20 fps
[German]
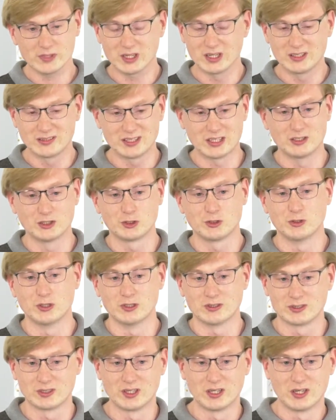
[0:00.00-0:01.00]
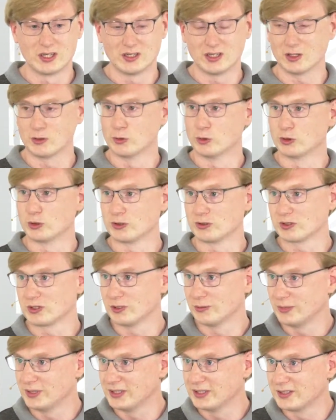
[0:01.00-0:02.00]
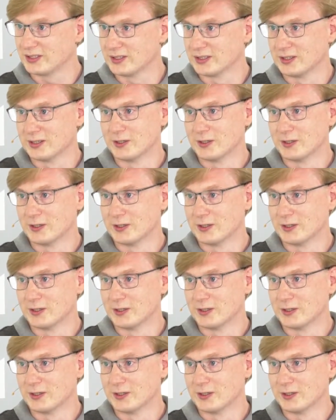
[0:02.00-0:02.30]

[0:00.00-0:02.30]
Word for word: Es ist halt ein schönes Naturschutzgebiet.